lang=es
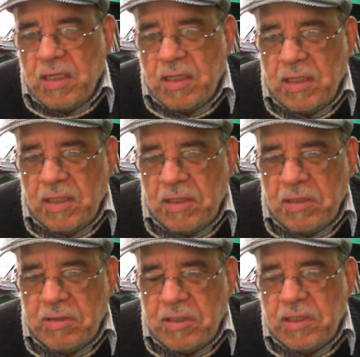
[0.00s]

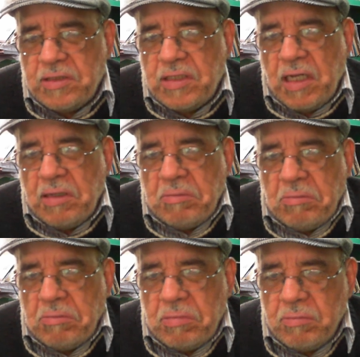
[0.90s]
Eh, están
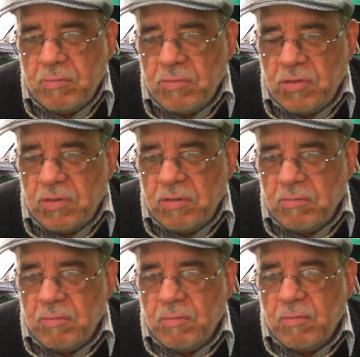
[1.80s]

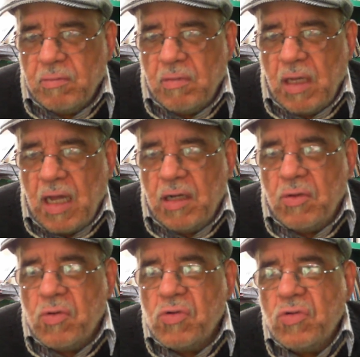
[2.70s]
mm,
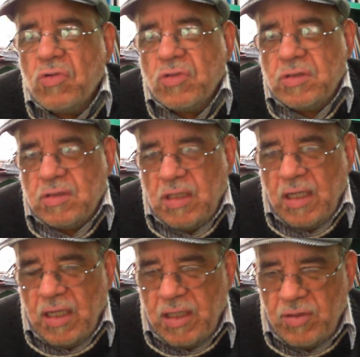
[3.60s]
algunos
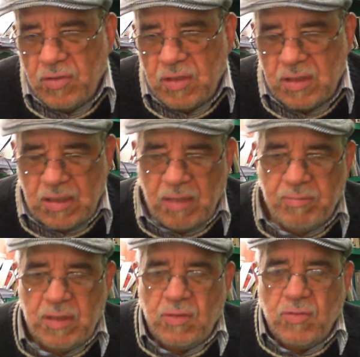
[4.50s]
de ellos están
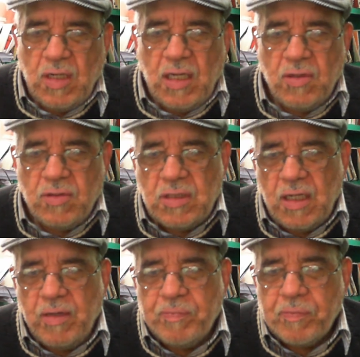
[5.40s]
vinculados a,